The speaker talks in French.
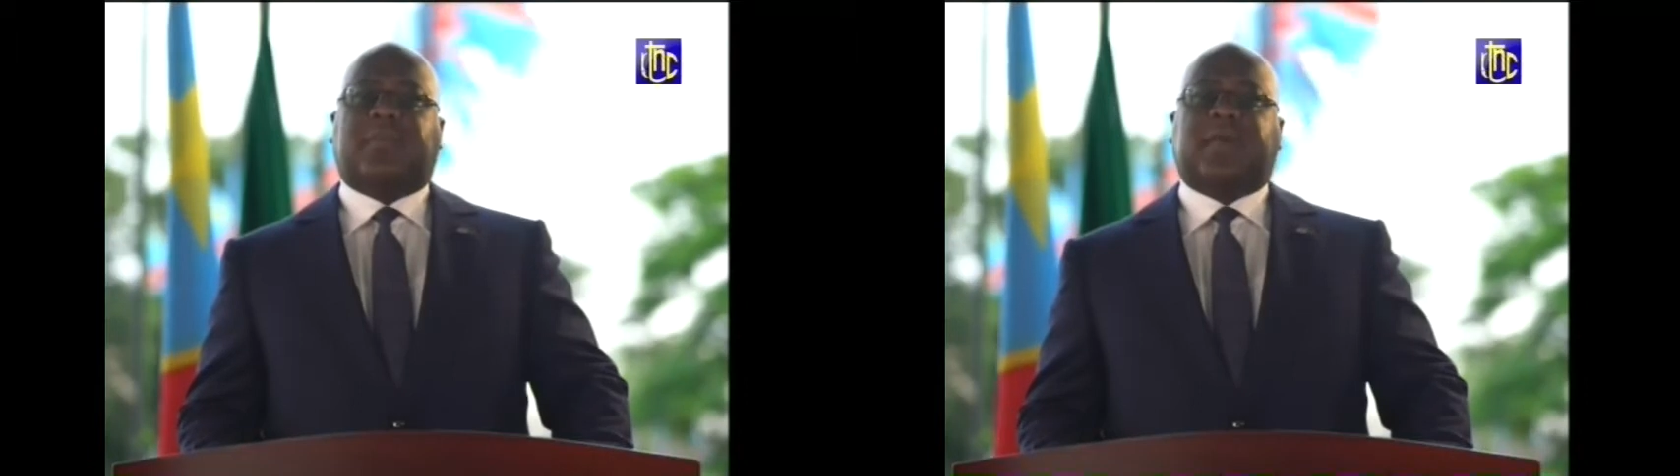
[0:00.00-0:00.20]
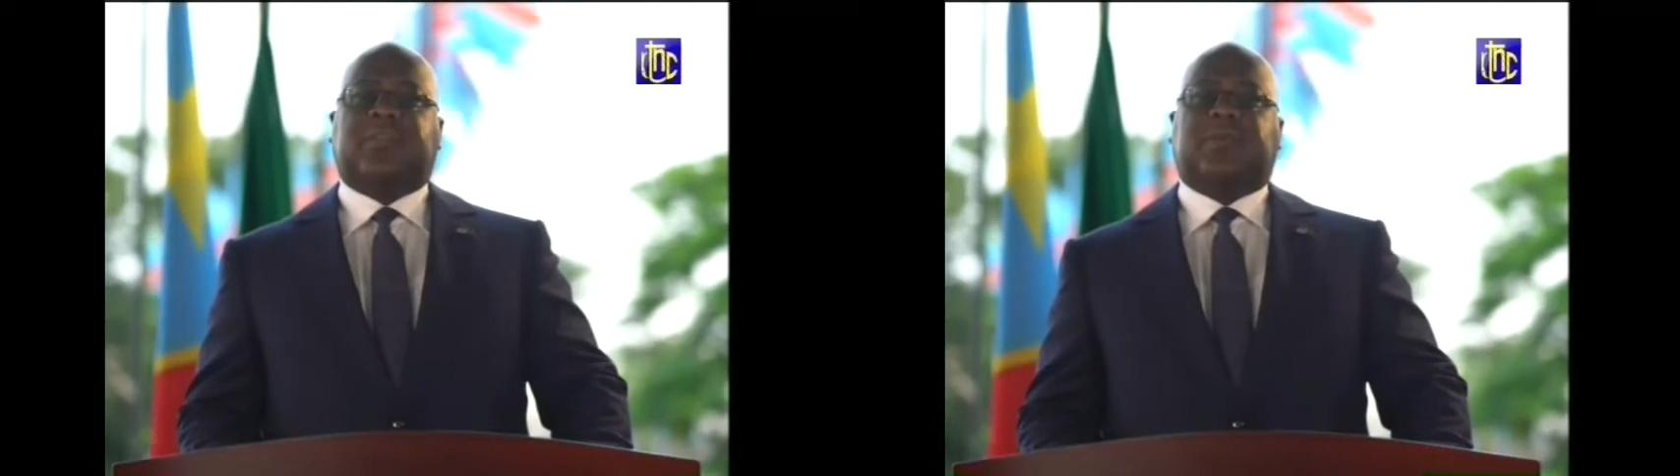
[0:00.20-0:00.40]

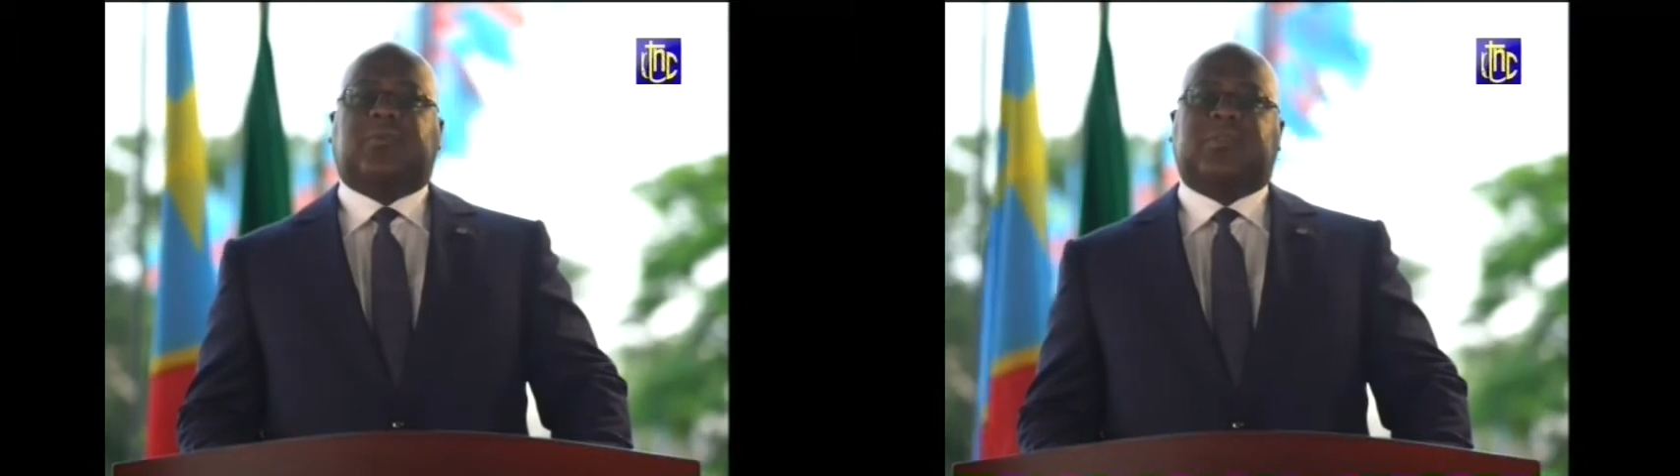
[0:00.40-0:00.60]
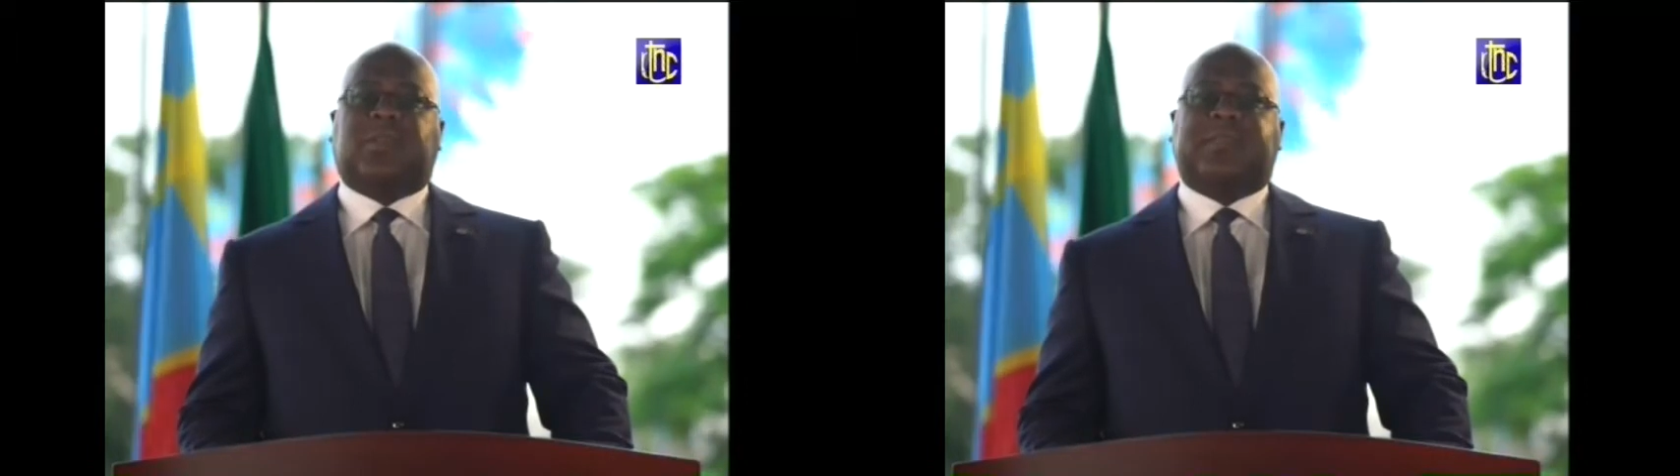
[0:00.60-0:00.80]
hommage à
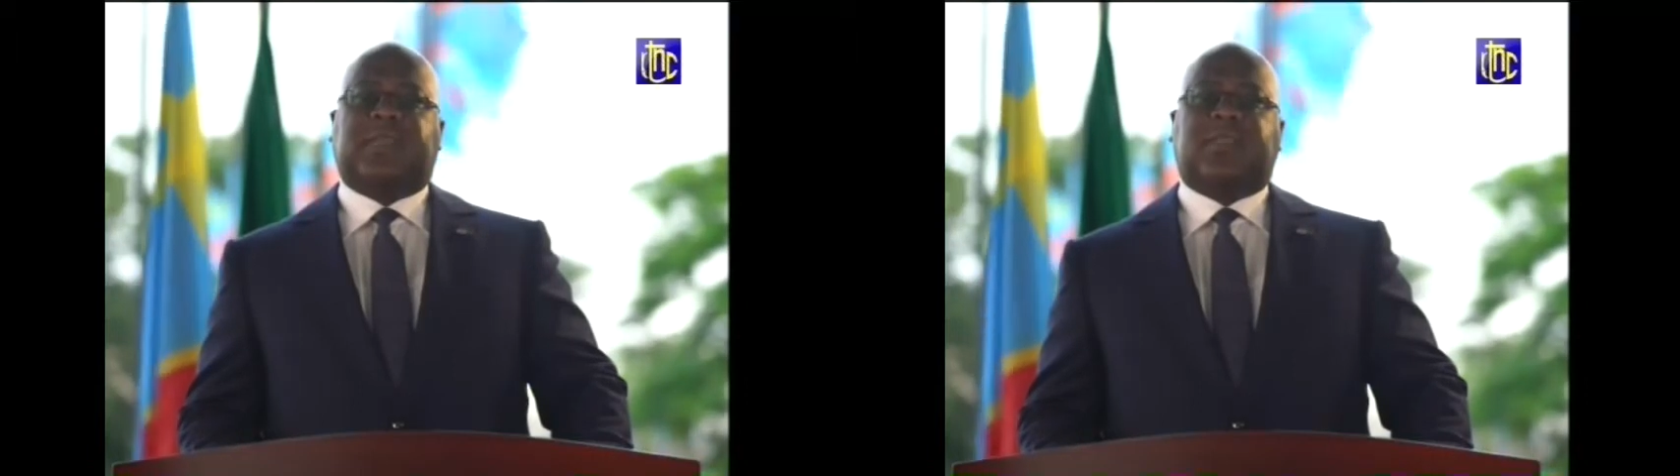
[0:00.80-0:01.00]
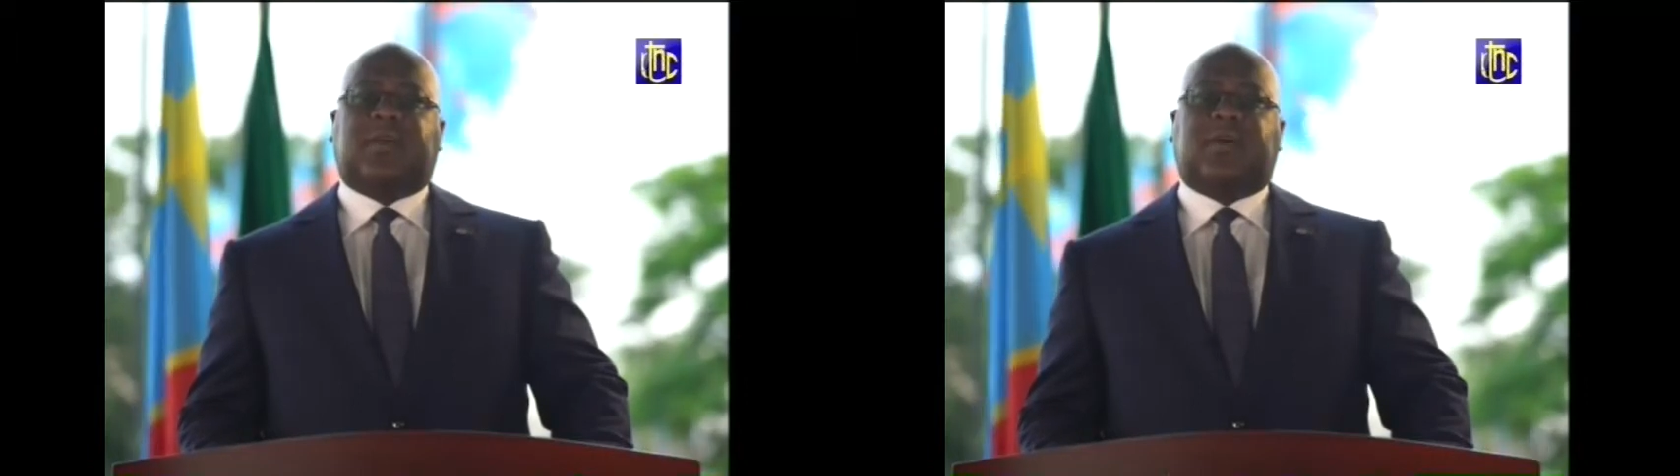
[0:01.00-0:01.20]
nos
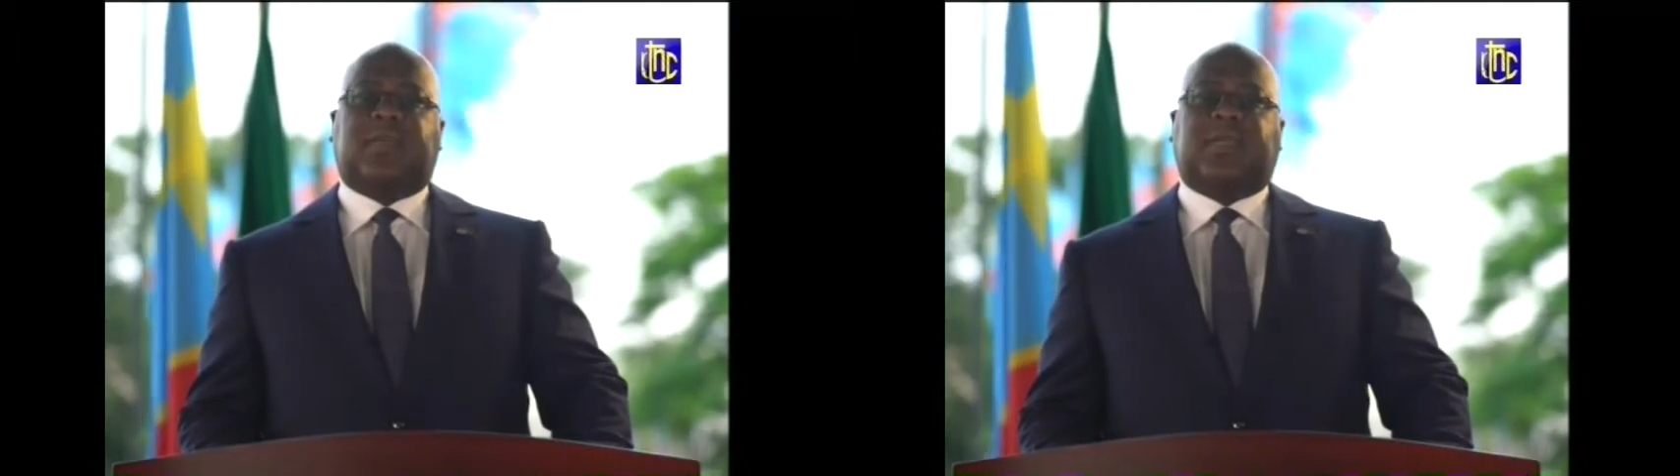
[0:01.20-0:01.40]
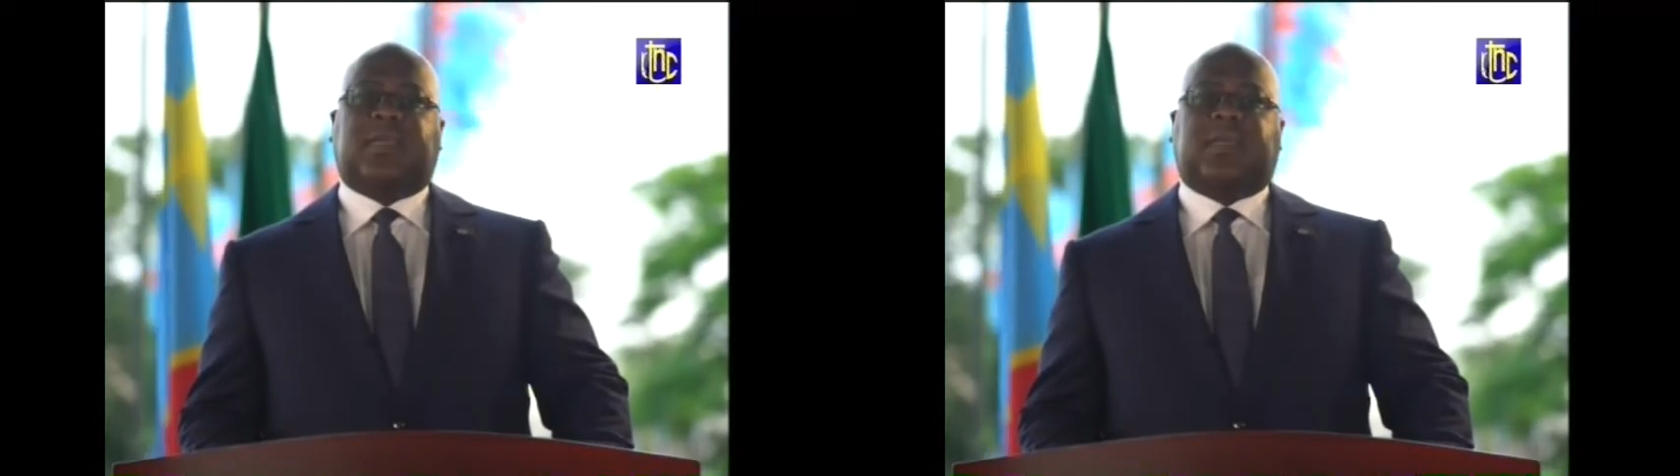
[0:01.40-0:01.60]
enseignants
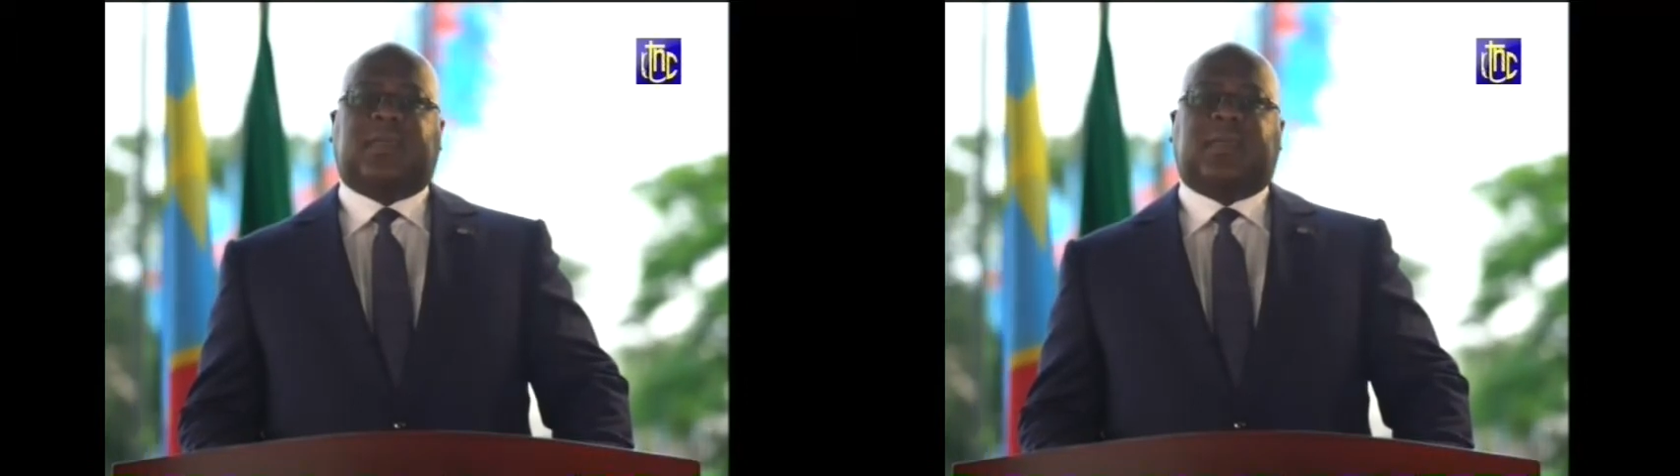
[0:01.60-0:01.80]
et